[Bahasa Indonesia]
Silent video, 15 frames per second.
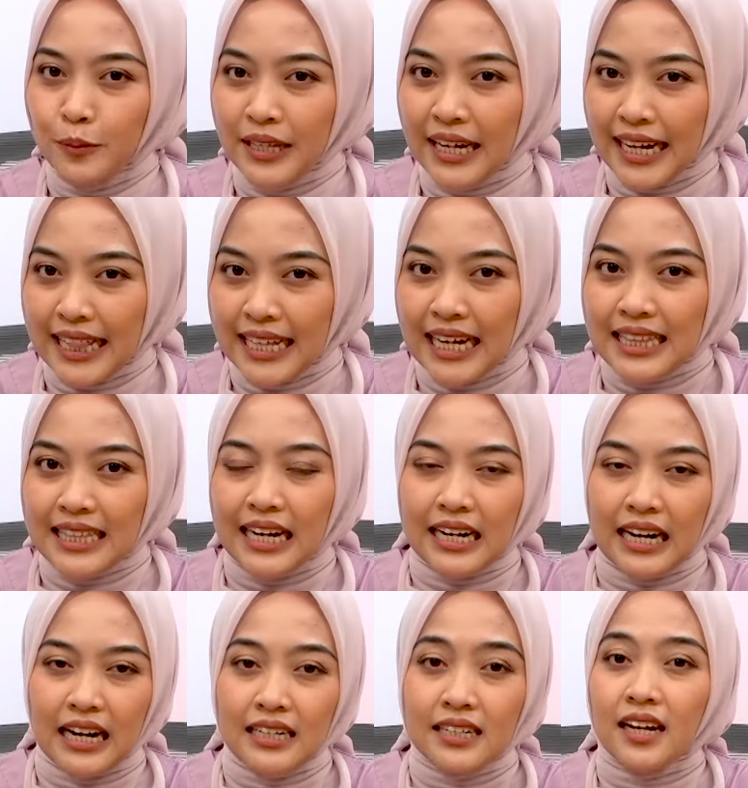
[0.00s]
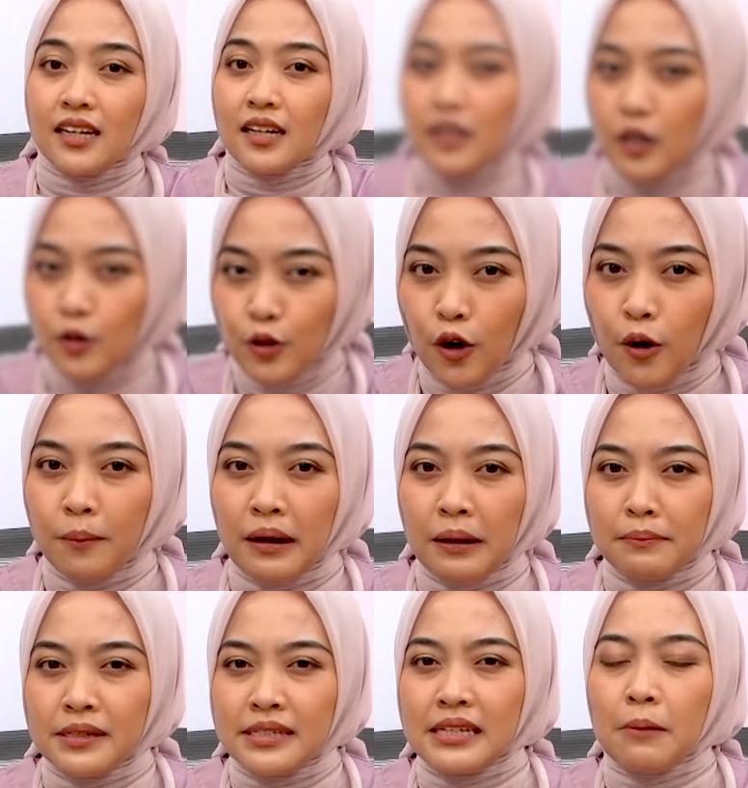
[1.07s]
penyakit katarak dan glaukoma
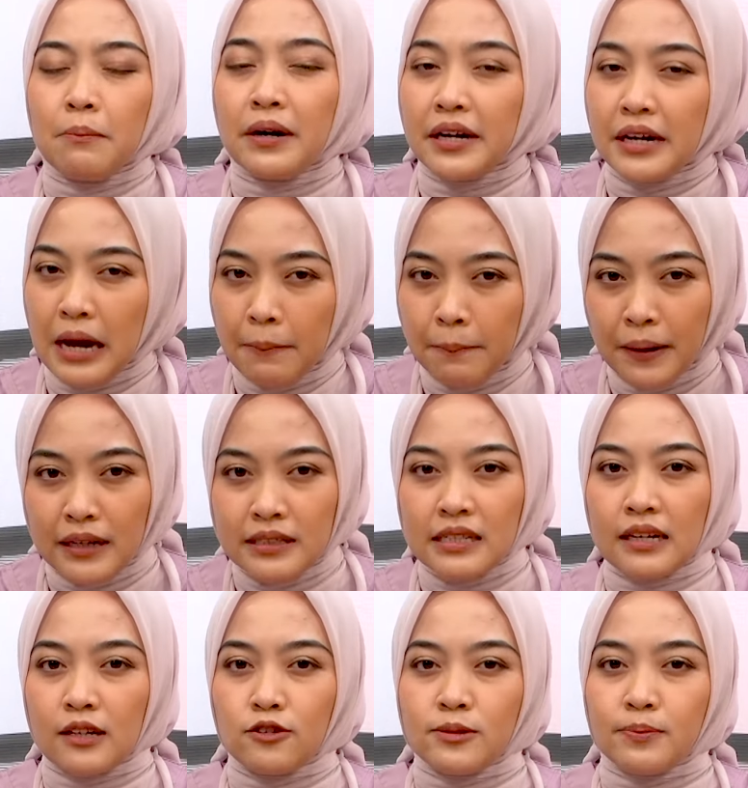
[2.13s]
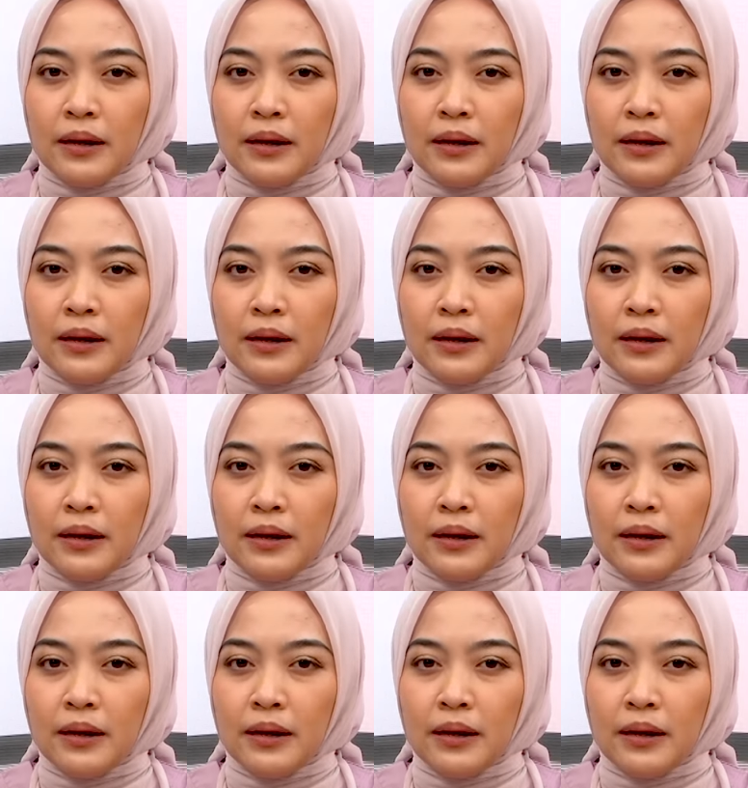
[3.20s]
bisa berdampak serius